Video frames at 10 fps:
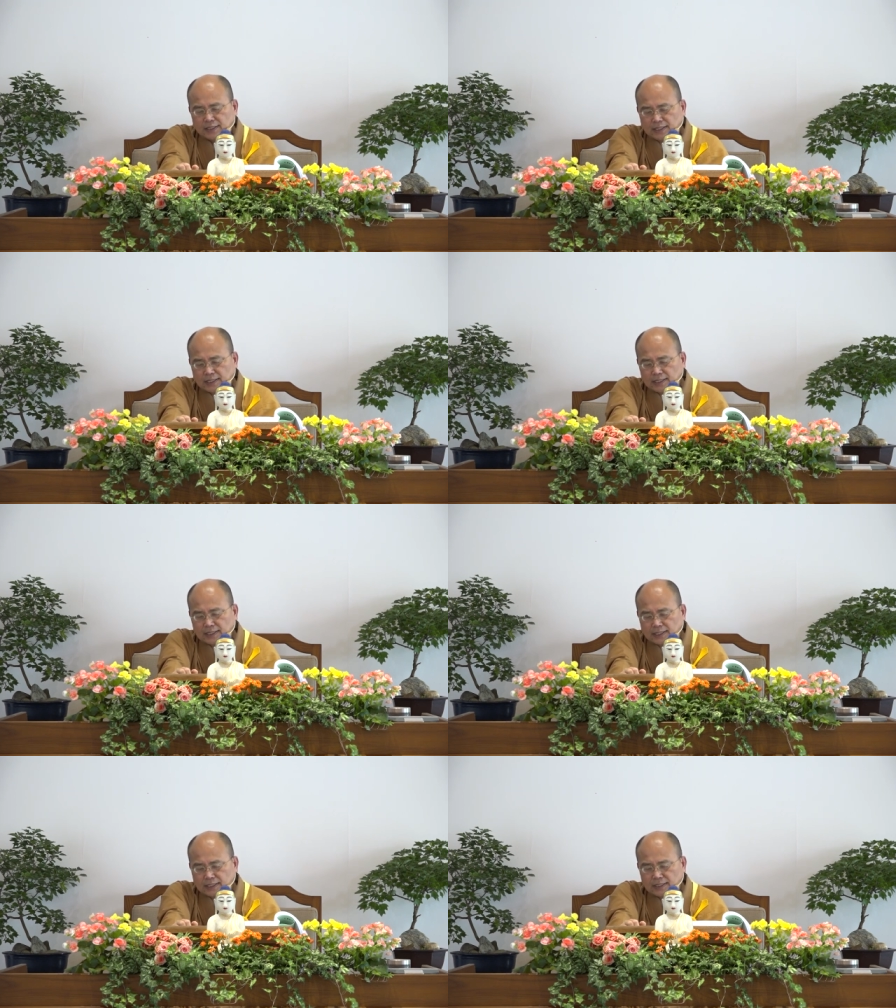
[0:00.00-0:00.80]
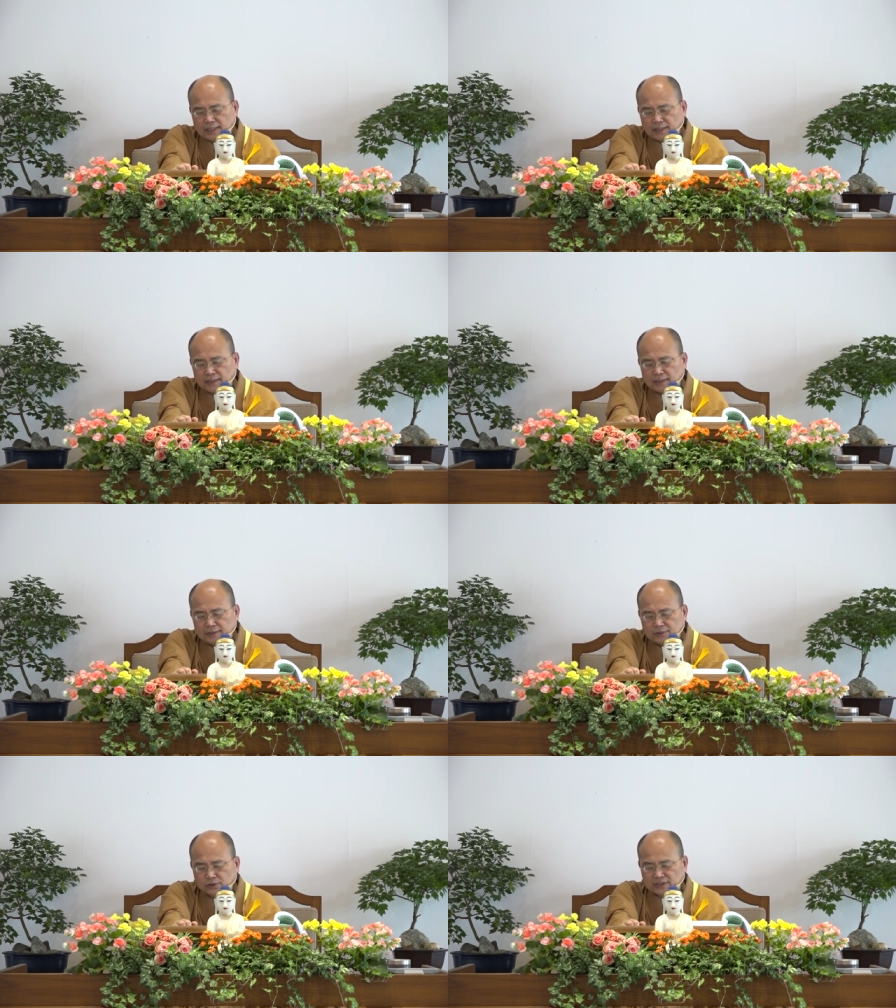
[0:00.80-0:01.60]
那
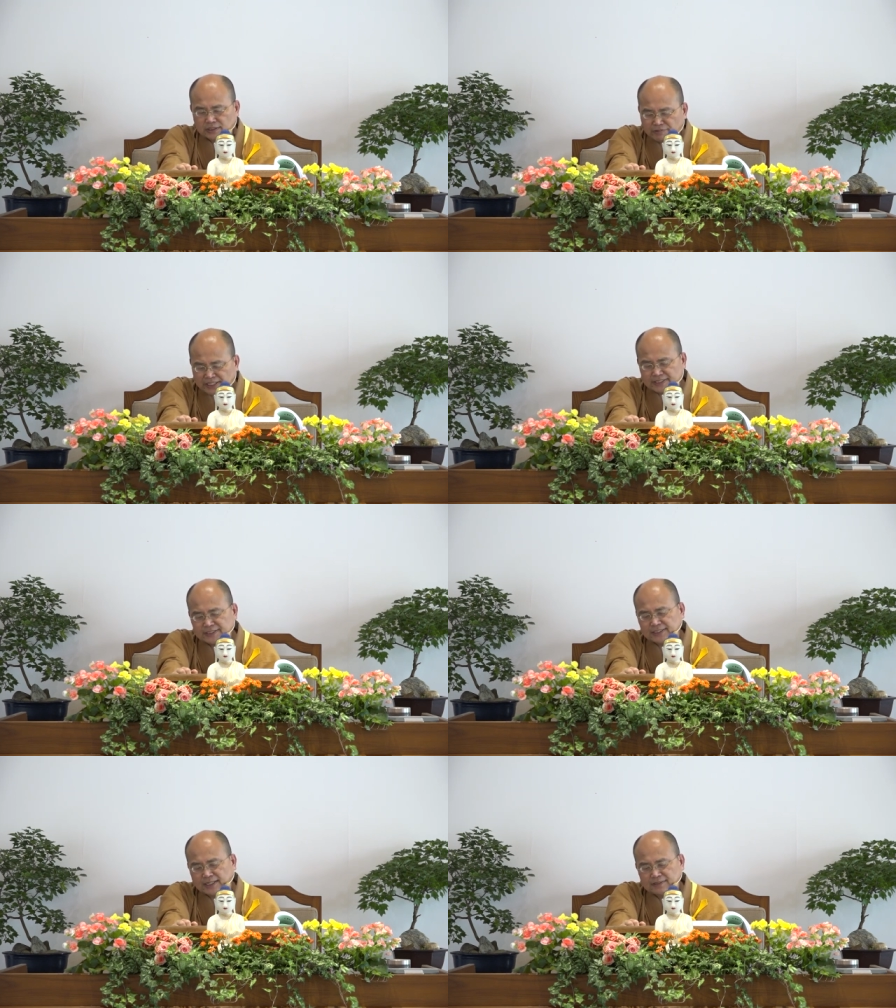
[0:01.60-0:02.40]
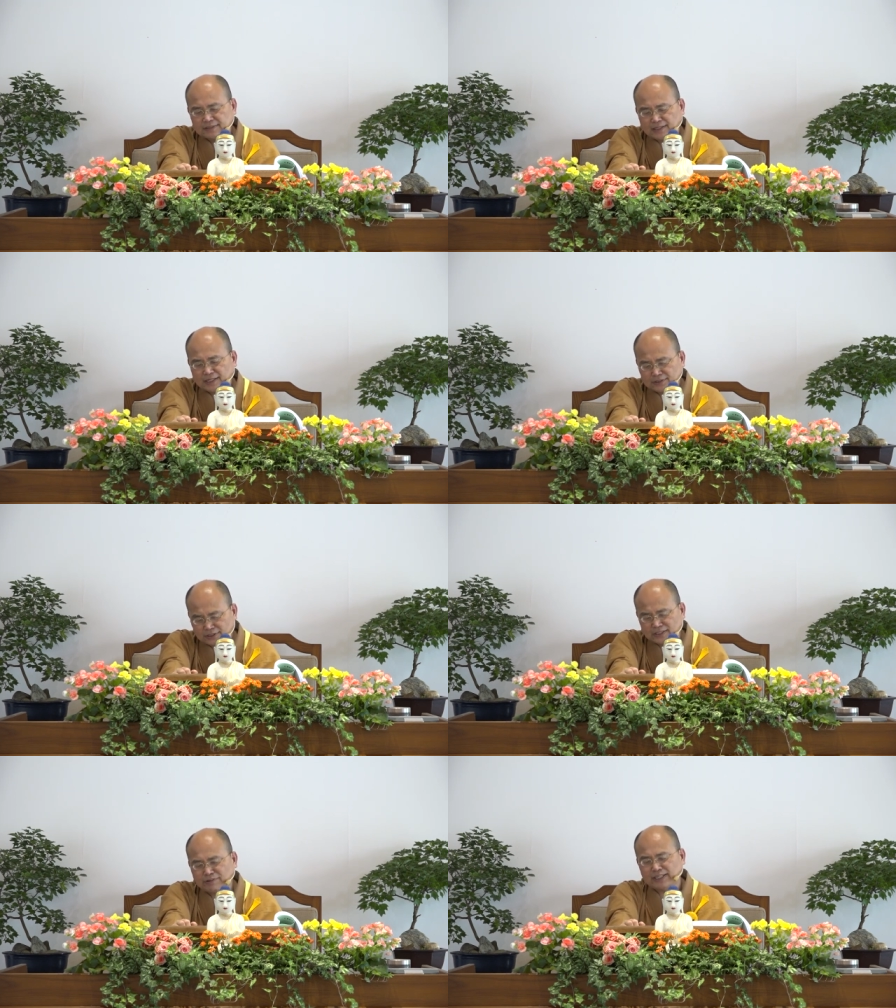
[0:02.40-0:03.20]
就得法眼见了啊，
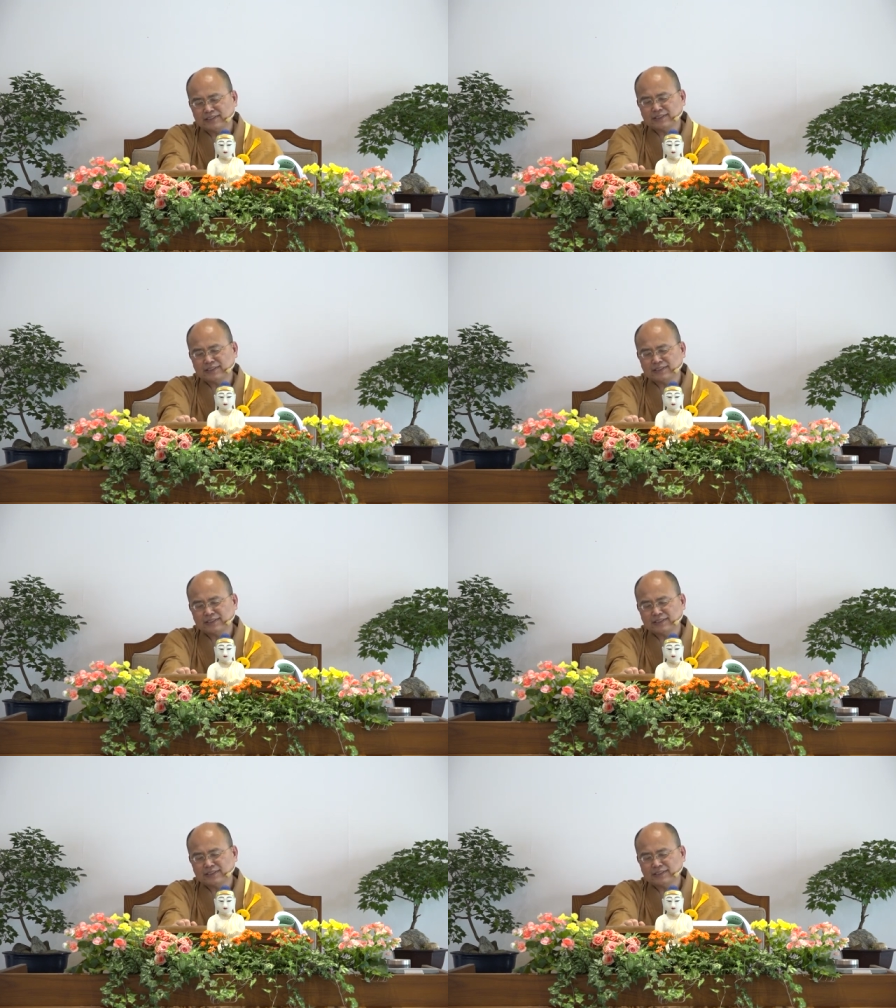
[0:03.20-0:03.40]
就得法眼